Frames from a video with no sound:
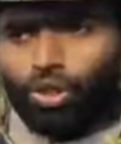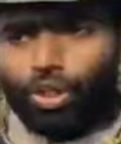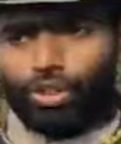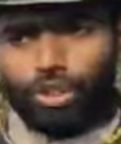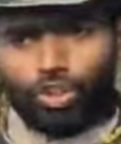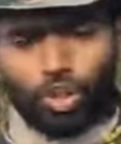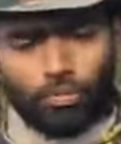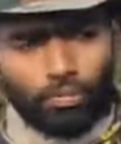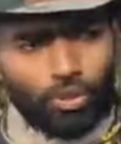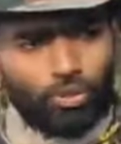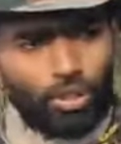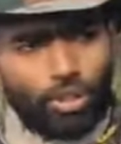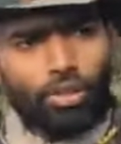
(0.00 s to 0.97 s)
যে সব
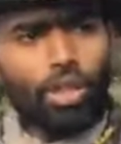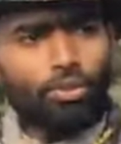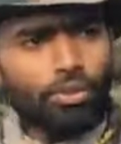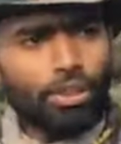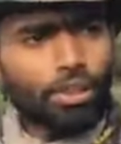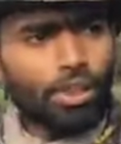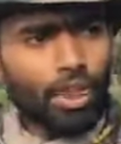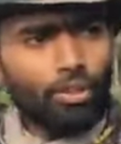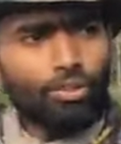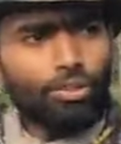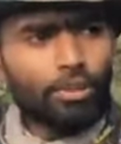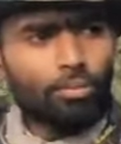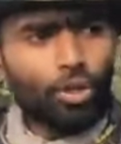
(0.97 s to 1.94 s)
মানুষকেই করা উচিত কারণ
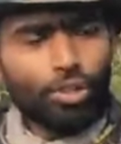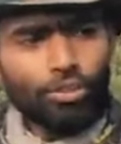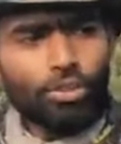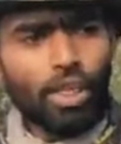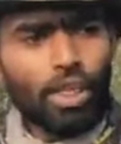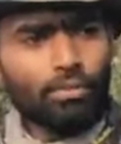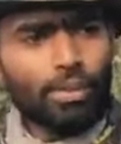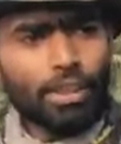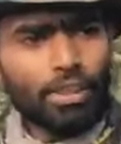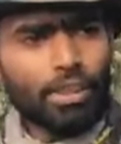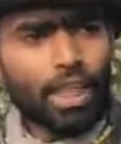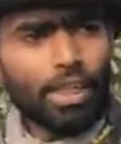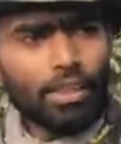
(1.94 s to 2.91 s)
হচ্ছে বয়সকালে আমাদের
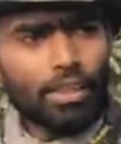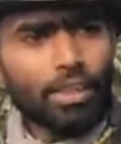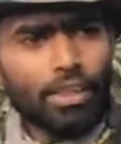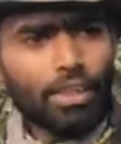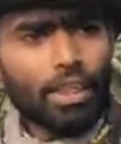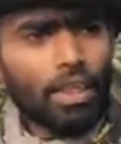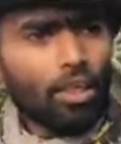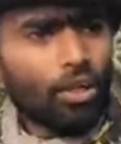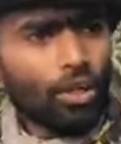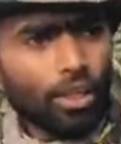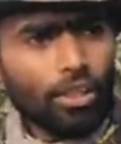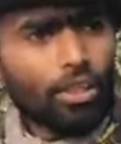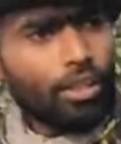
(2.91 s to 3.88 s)
যে আর্থিক
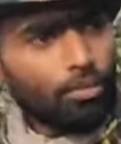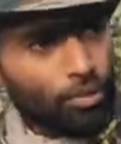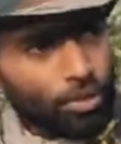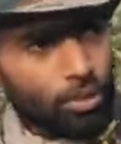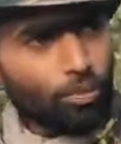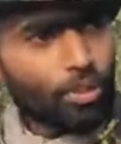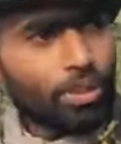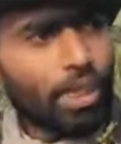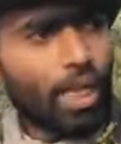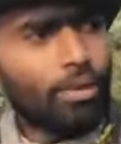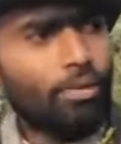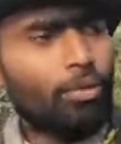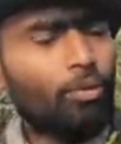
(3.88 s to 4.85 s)
অনাটনের মধ্যে পড়তে
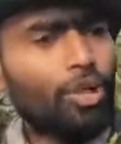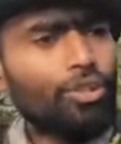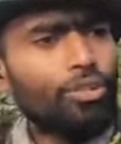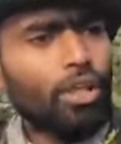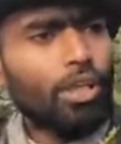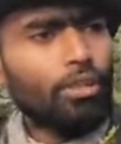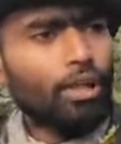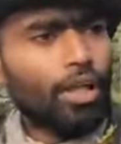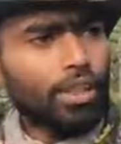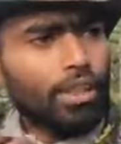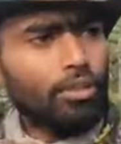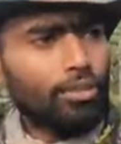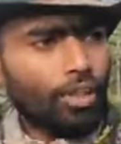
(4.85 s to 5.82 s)
হয় বা বয়স বয়সকালে
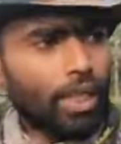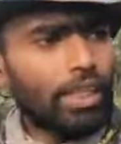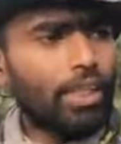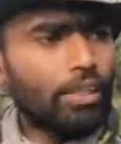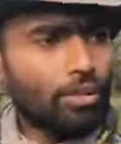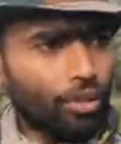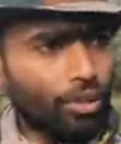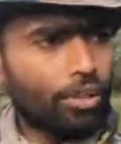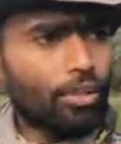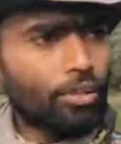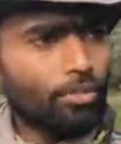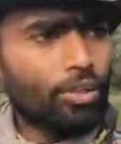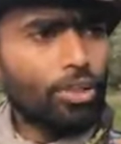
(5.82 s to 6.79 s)
শারীরিক
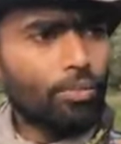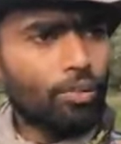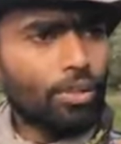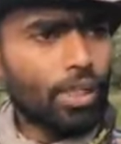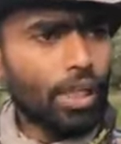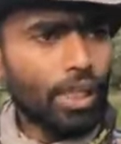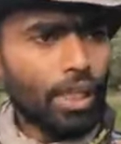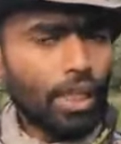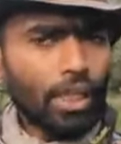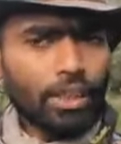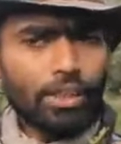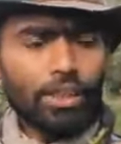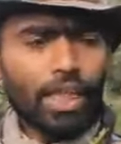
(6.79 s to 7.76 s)
অনাটনের মধ্যে পড়তে হয়
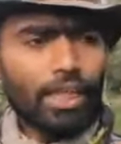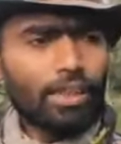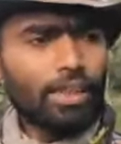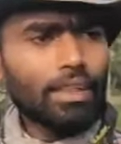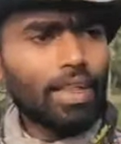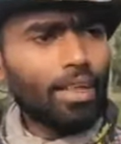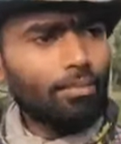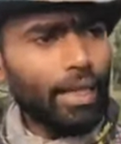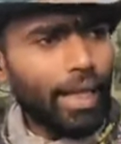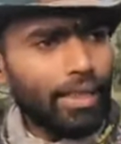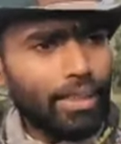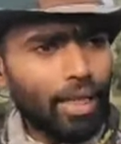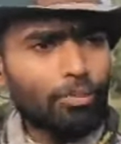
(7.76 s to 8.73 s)
যে ডাক্তার ছাড়া আমরা
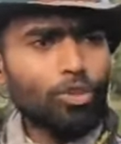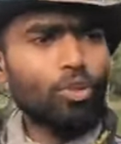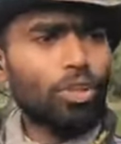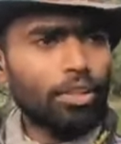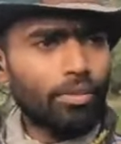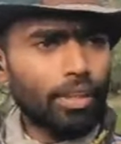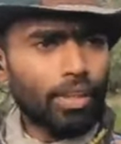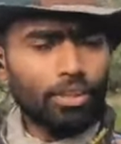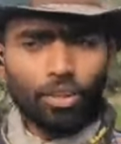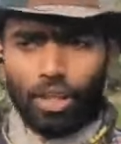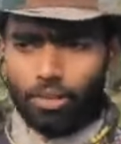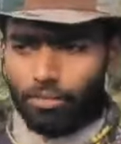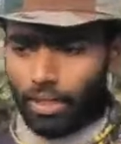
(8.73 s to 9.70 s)
এক ধাপও চলতে পারি না
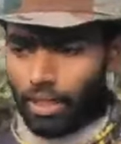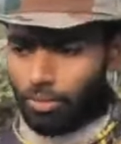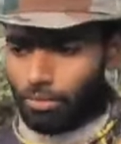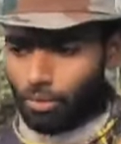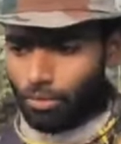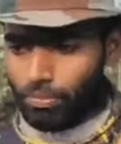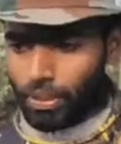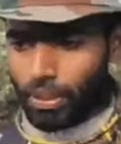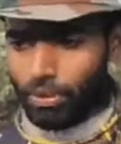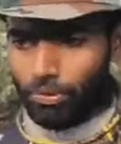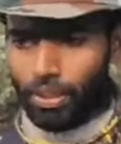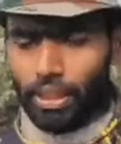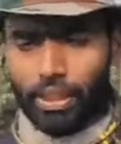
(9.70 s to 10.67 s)
সকালবেলা ঘুম থেকে
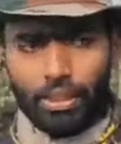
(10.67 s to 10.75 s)
ওঠার আগে